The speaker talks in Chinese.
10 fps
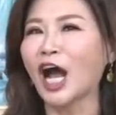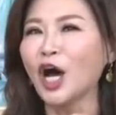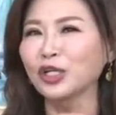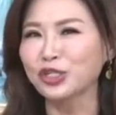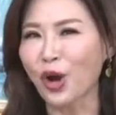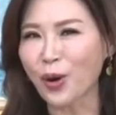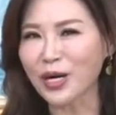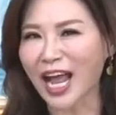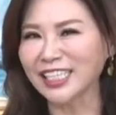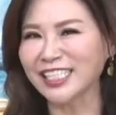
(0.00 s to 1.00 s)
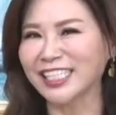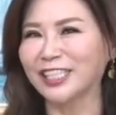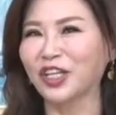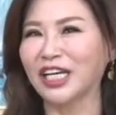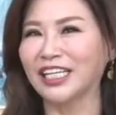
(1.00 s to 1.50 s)
然后重燃
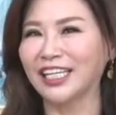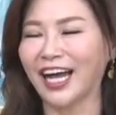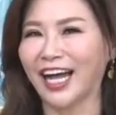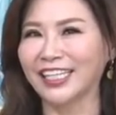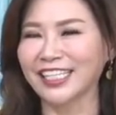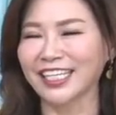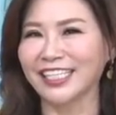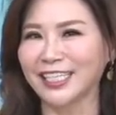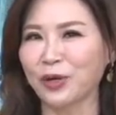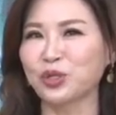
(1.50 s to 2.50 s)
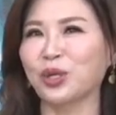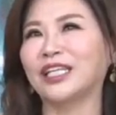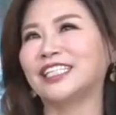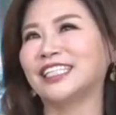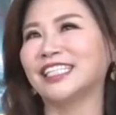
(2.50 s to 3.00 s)
起对啊、呃、这个教学
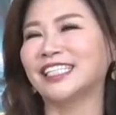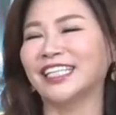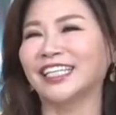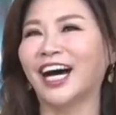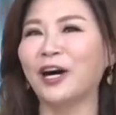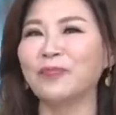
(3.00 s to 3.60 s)
的热情哈。